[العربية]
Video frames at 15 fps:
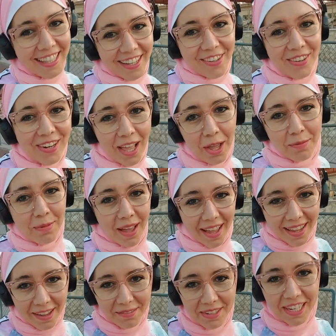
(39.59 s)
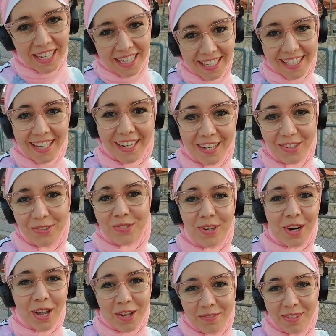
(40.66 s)
كلها بهجة بالعيد
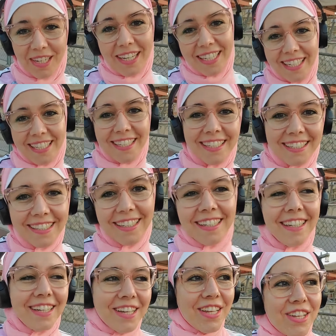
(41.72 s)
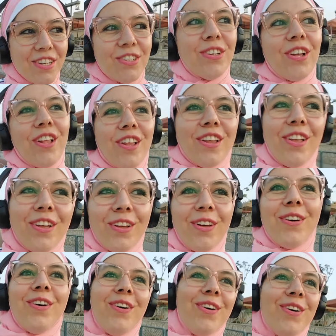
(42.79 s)
وفرحة بالعيد إن شاء الله